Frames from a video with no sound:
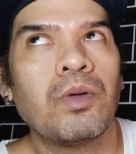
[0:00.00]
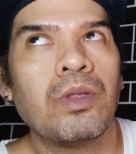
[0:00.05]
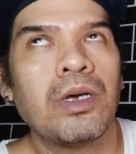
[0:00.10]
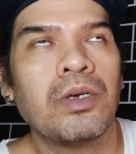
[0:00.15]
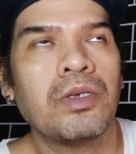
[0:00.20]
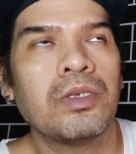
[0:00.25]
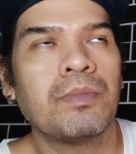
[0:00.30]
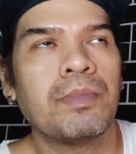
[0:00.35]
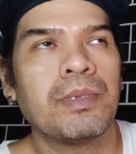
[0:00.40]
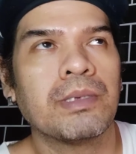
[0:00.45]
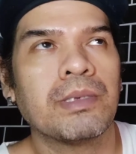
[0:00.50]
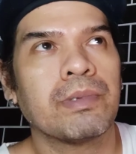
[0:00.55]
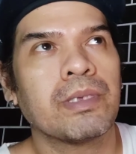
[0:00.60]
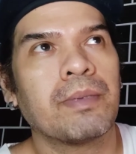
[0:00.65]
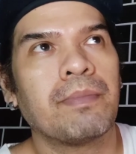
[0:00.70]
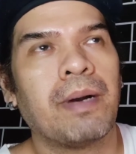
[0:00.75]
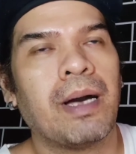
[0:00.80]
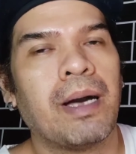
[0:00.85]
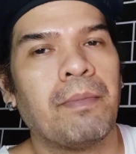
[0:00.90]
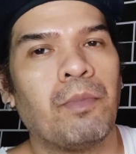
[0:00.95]
ko lang yung mismo
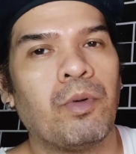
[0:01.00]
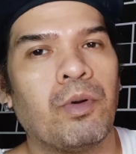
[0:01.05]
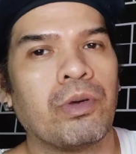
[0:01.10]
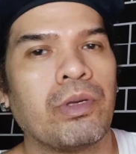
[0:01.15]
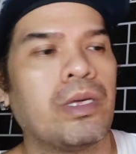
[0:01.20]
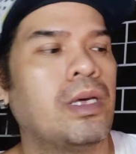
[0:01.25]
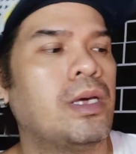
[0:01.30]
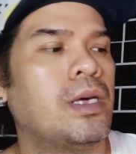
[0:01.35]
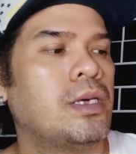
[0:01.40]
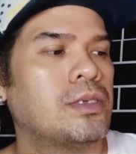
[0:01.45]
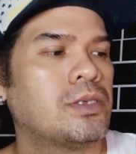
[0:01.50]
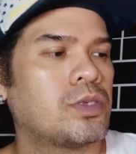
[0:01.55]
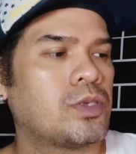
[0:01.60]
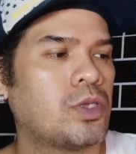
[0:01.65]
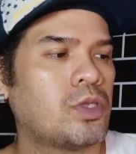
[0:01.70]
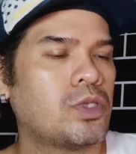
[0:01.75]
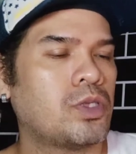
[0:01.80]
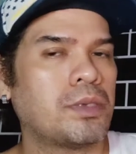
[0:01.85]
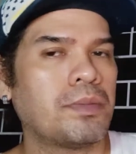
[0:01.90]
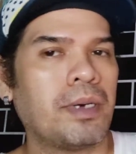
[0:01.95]
sa baboy. So,
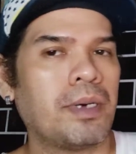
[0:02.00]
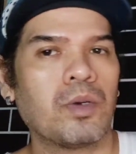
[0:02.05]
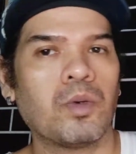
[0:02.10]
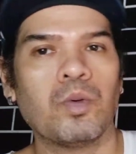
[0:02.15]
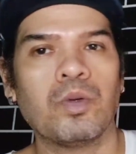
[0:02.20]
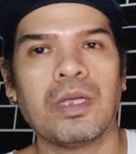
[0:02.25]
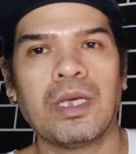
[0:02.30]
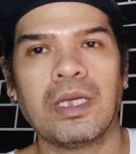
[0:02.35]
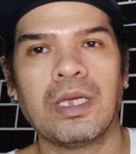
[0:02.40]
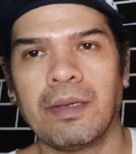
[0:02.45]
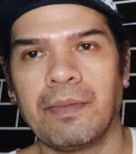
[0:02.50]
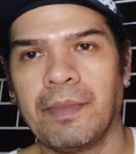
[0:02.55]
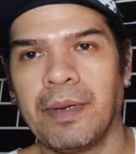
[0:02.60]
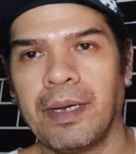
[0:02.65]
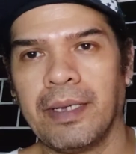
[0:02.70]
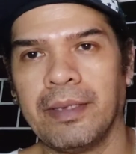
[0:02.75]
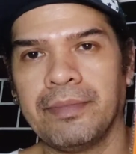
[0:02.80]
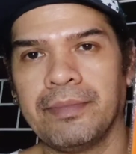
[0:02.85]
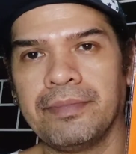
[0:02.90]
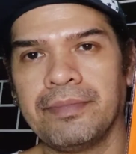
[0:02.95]
ito sa mga gulay naman.